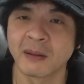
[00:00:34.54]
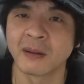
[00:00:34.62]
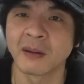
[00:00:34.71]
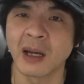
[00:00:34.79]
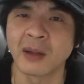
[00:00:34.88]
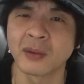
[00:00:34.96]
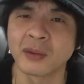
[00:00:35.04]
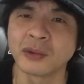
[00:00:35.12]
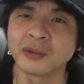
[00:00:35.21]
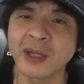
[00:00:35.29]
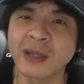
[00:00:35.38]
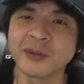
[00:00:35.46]
あの
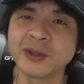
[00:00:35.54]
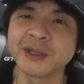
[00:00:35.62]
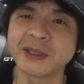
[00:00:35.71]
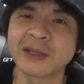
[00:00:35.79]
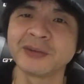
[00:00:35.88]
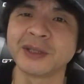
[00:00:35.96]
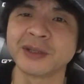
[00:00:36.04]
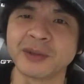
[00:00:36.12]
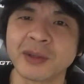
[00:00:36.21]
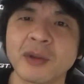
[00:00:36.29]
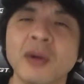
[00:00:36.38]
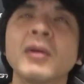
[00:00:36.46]
上向いちゃうんですよ
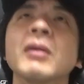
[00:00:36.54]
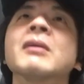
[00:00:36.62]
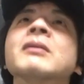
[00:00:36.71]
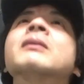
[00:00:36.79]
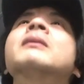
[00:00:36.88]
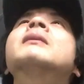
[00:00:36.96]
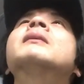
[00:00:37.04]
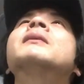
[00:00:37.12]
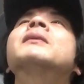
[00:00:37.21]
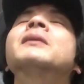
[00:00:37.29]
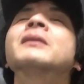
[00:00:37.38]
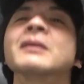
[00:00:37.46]
ねこ
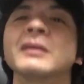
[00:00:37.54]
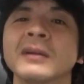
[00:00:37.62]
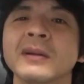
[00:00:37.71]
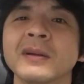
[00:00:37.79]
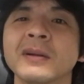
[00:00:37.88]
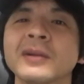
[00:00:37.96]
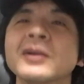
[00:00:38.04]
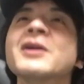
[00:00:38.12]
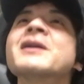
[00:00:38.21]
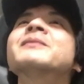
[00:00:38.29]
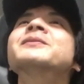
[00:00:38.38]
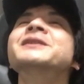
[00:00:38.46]
う
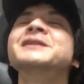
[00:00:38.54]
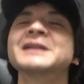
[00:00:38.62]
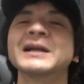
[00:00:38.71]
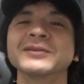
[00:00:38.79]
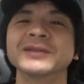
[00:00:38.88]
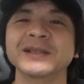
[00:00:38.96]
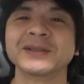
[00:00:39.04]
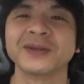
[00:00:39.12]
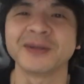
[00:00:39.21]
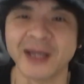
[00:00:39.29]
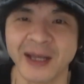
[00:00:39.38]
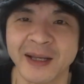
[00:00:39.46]
上向いちゃうんですよ
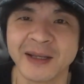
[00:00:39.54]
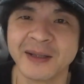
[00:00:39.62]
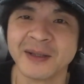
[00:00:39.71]
ね。